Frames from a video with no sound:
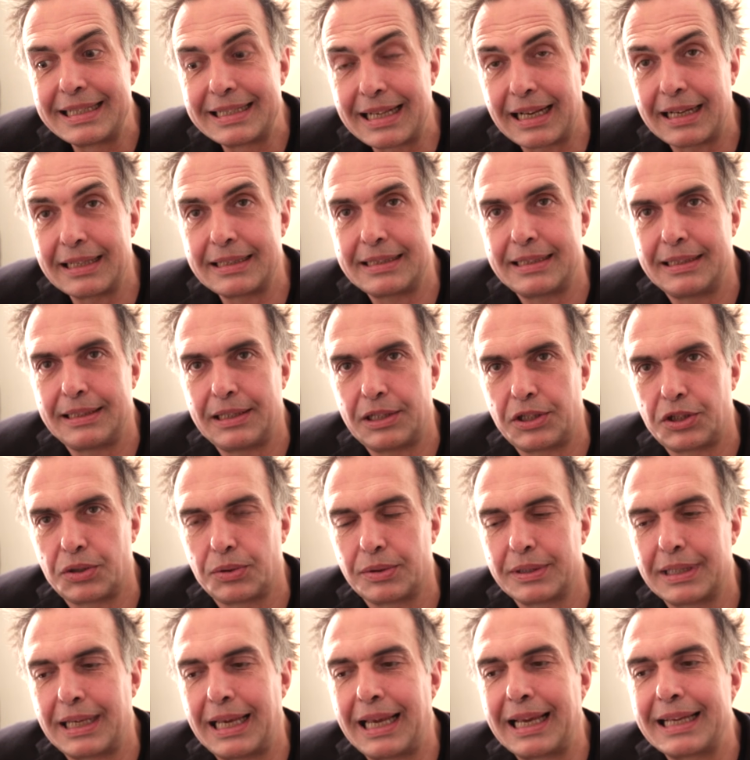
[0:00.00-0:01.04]
Ça, c'est des
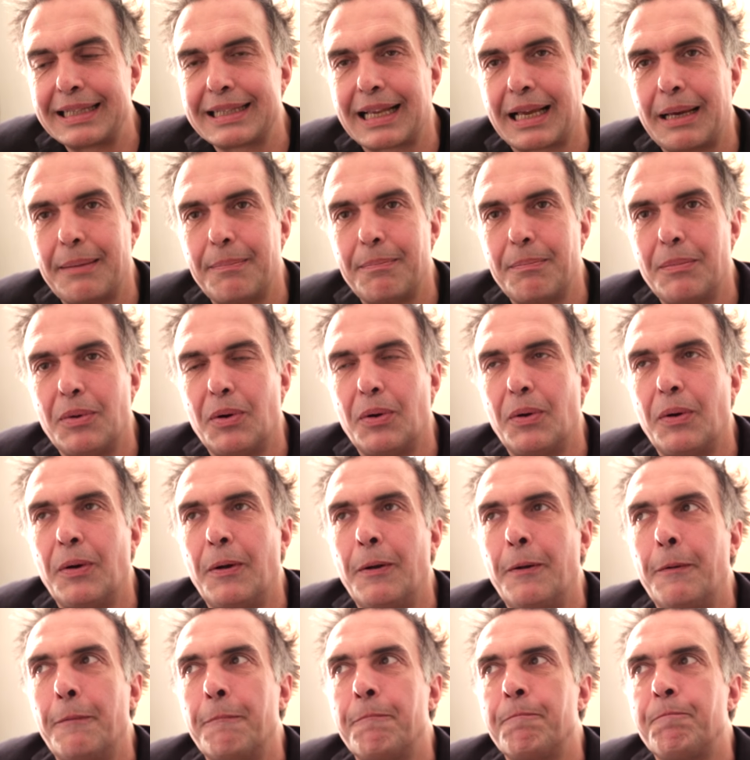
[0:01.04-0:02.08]
choses extrêmement
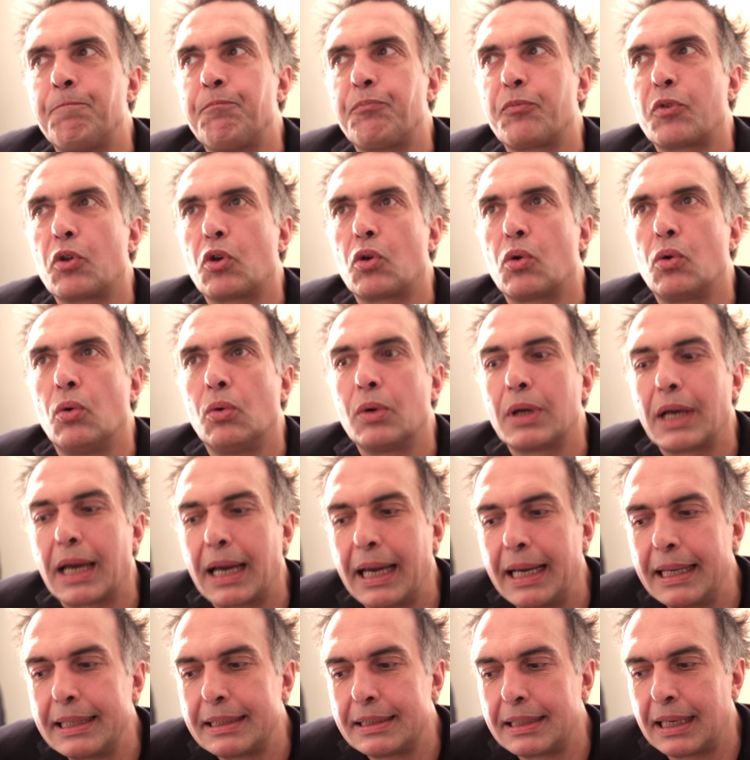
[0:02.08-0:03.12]

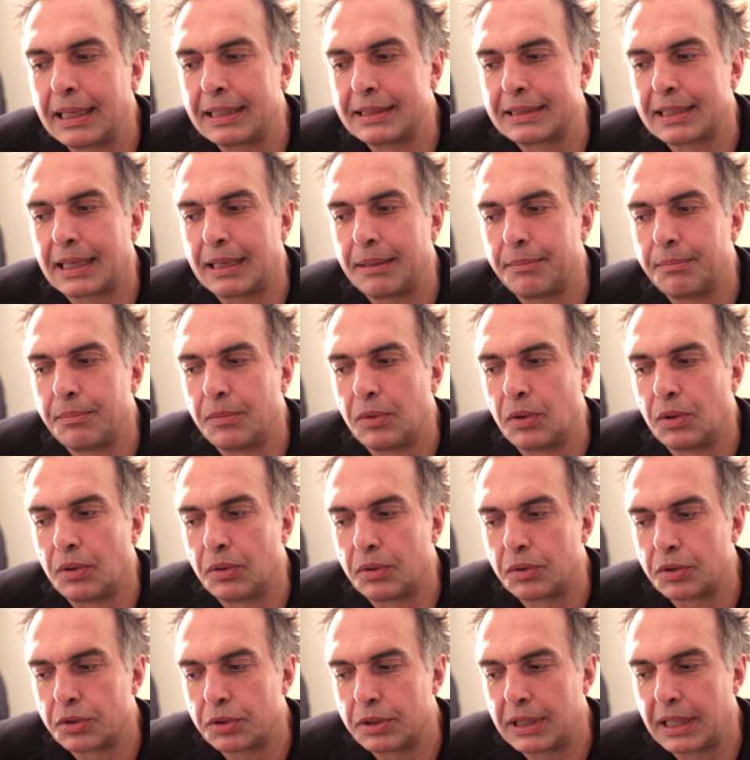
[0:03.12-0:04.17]
concrètes,
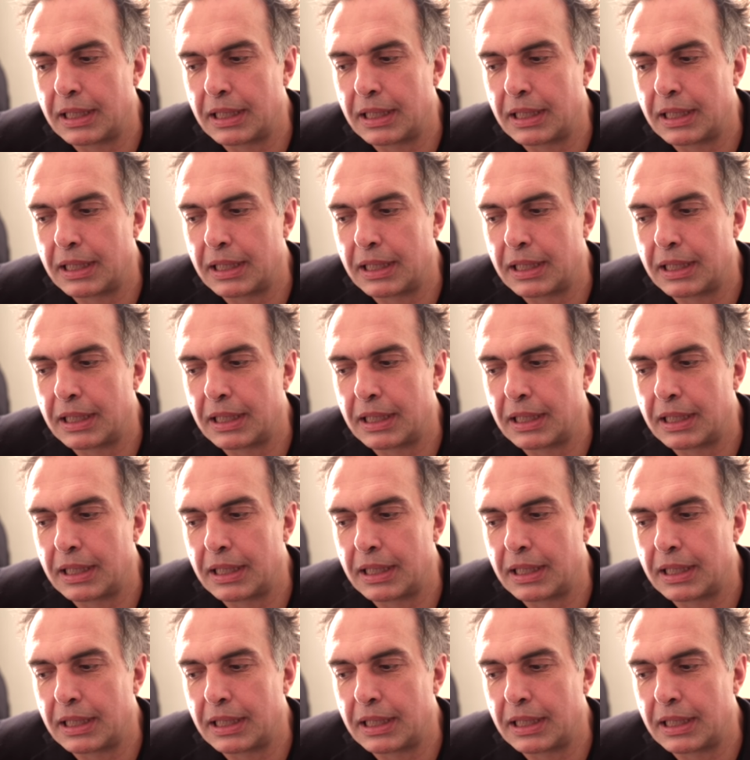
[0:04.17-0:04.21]
extrêmement, je